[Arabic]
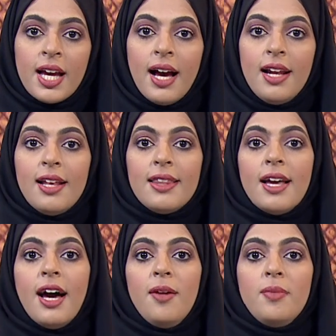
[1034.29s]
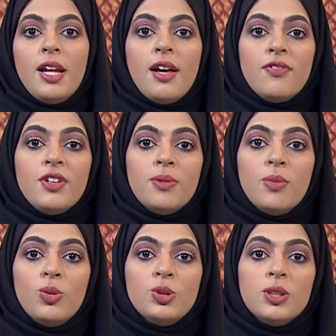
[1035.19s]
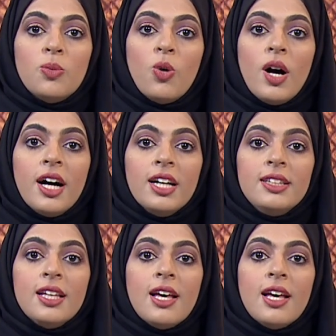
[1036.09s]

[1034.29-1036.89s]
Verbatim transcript: الذي حمل في موسم واحد